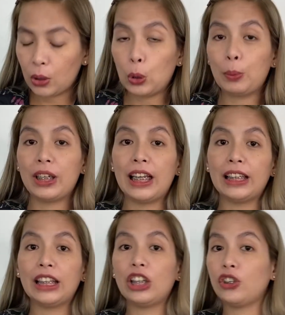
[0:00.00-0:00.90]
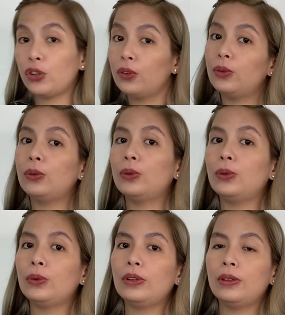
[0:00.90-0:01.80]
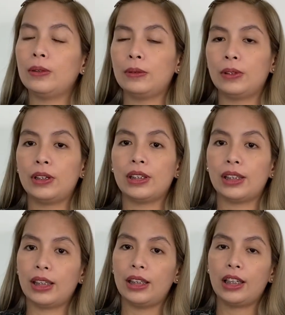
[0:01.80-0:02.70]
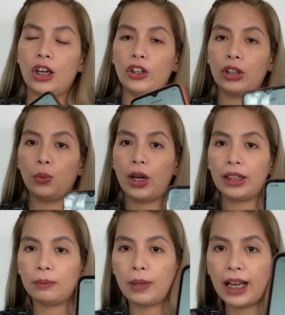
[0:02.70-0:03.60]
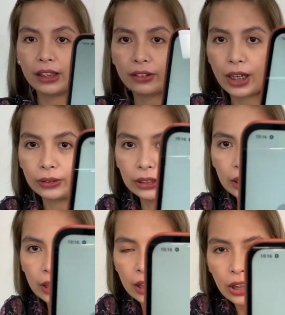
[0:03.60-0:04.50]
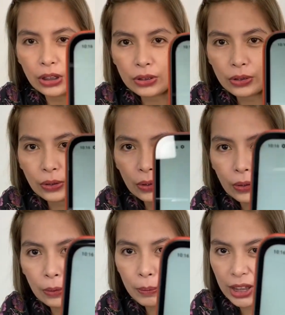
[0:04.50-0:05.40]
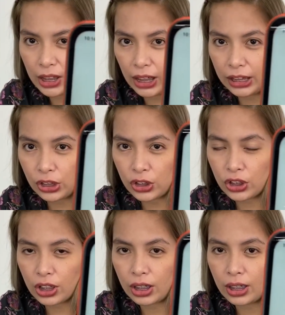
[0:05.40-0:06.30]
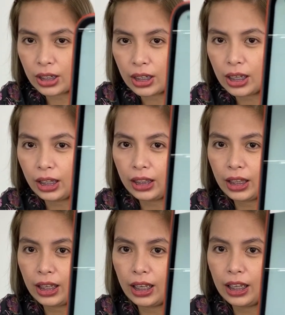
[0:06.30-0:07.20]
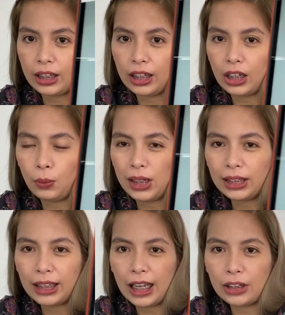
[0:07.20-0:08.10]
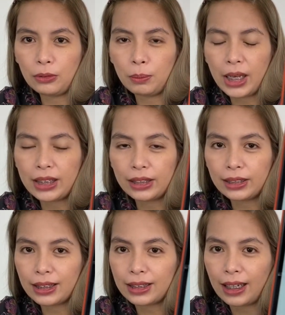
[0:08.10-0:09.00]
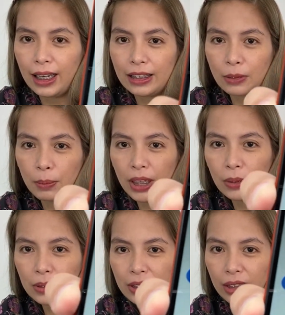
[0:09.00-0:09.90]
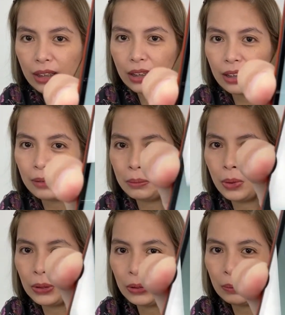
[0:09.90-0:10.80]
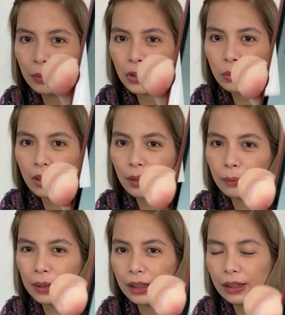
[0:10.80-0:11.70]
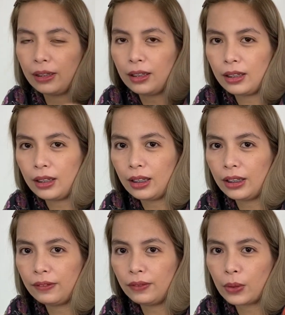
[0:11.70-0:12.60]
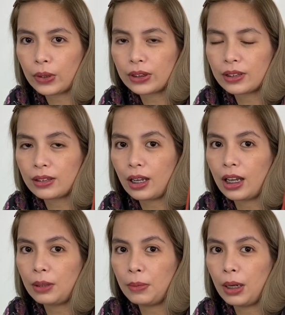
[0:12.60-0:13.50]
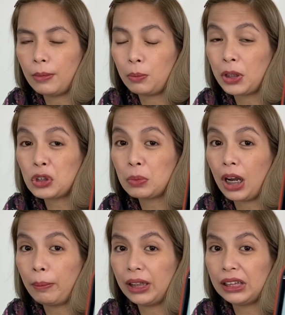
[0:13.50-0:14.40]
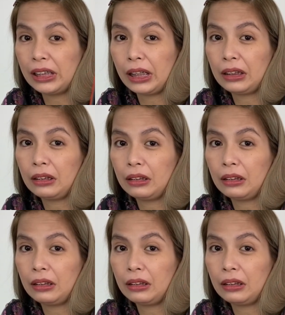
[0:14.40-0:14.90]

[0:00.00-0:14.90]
open natin yung screen niya on a white background. So, may notch And then, uh, walang ganong bezel sa sides, pero sa bottom, medyo makapal. And of course, sa ibabaw, medyo makapal din.